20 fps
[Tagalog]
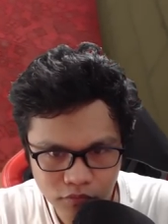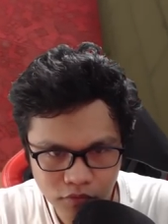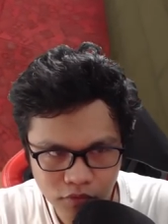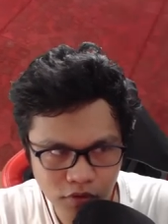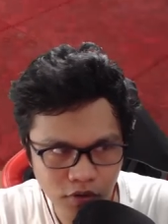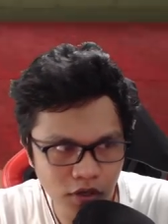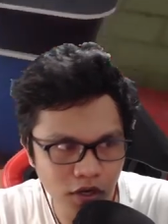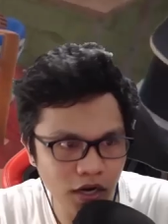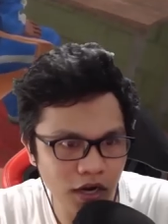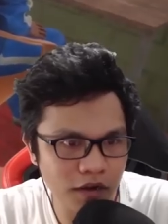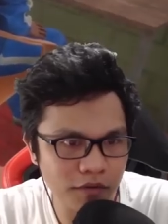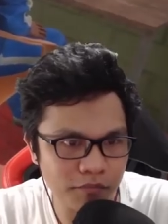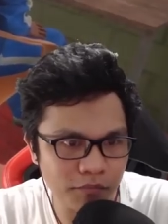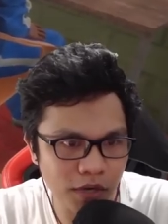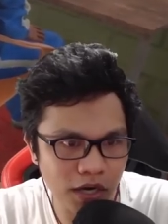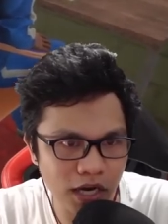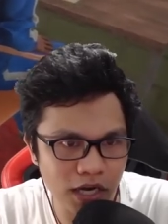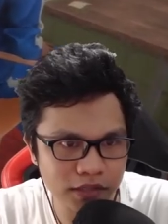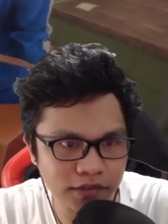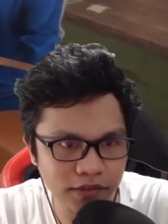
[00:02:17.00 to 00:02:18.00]
Ah,
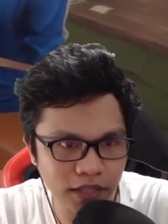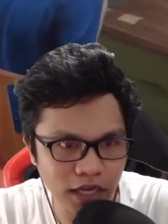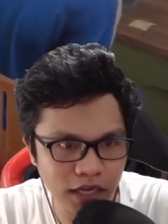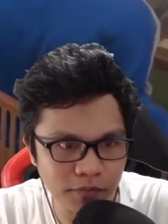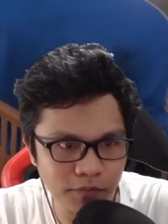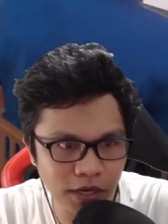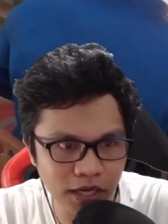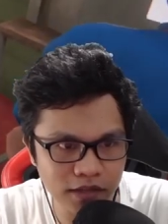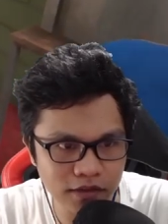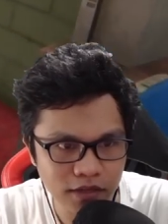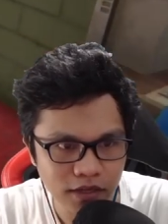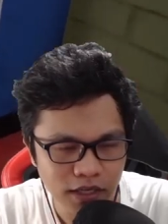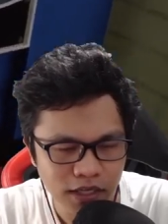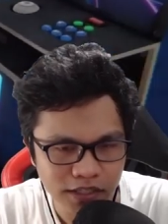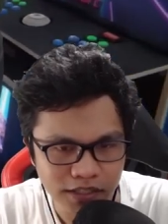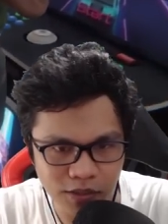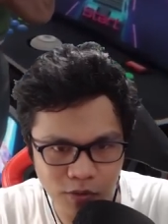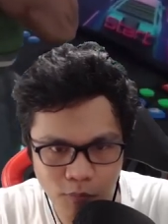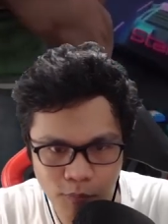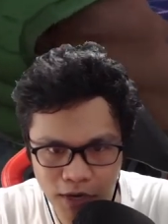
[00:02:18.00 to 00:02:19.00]
matik man.
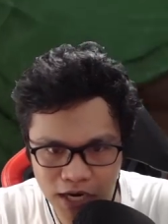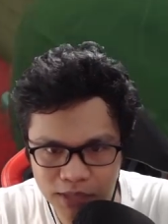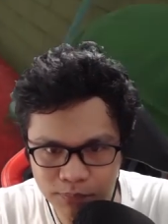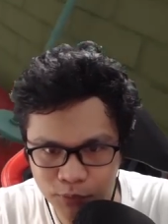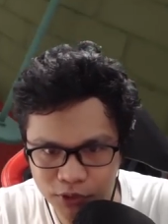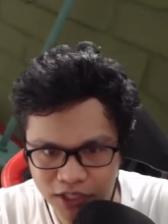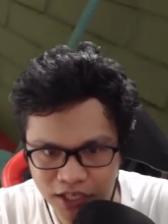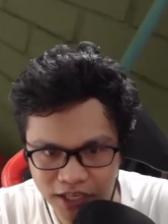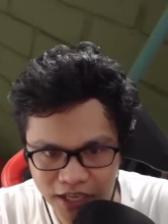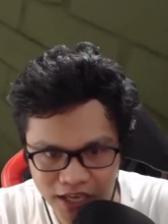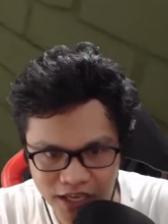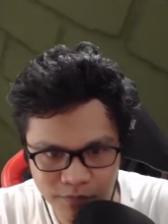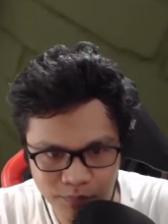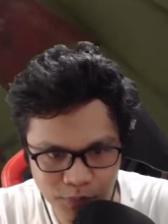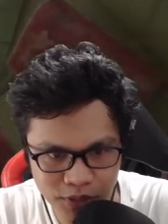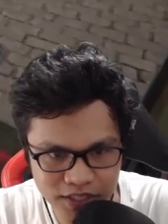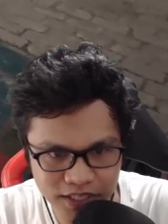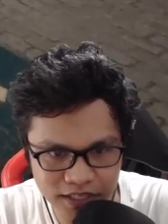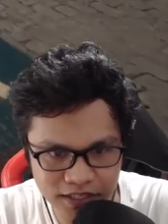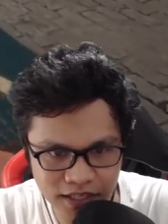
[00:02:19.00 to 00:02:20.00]
Nya mapalit po tag air
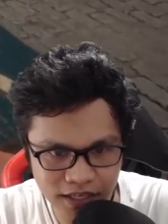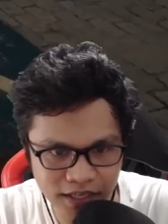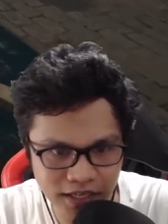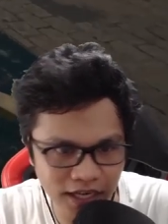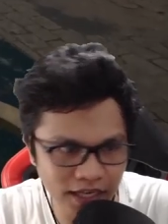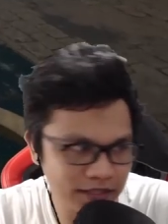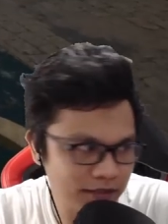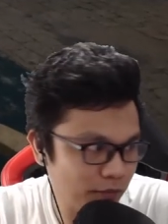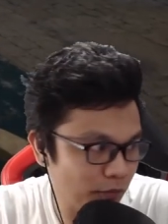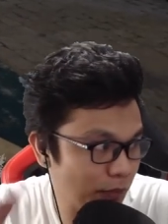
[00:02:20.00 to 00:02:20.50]
freshener guys.